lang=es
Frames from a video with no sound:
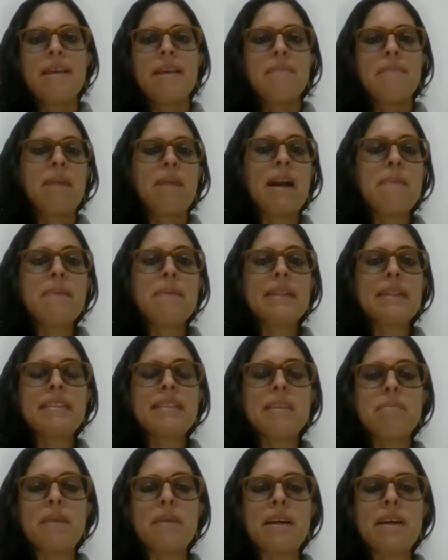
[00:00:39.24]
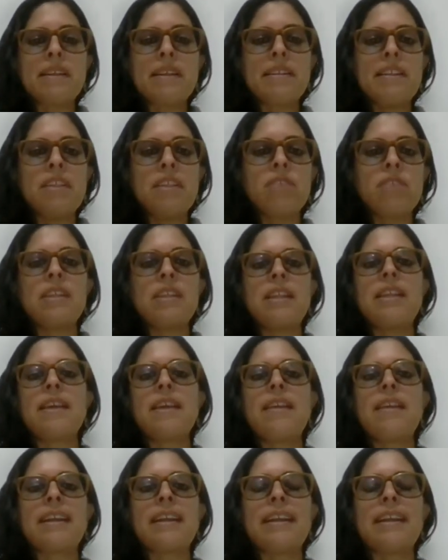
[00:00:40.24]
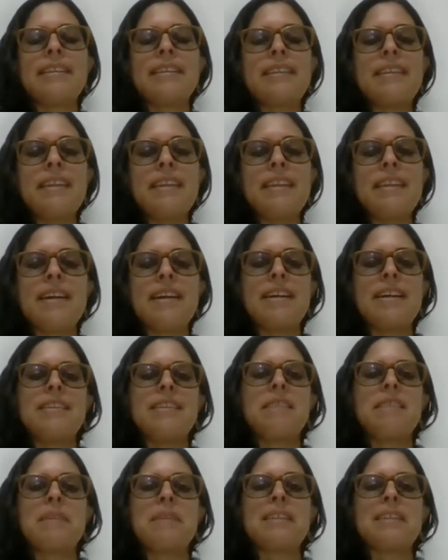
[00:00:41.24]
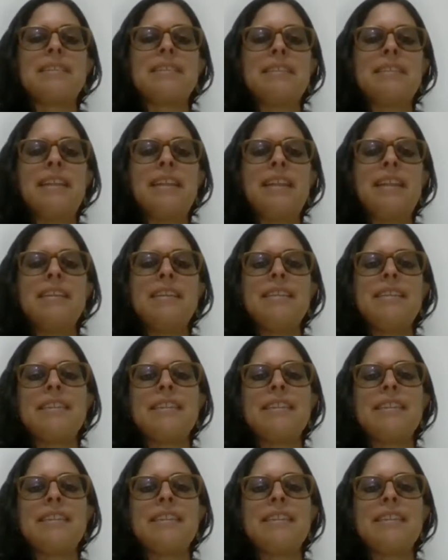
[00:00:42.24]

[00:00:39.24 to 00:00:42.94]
Van a participar niños y niñas de Argentina, de Brasil,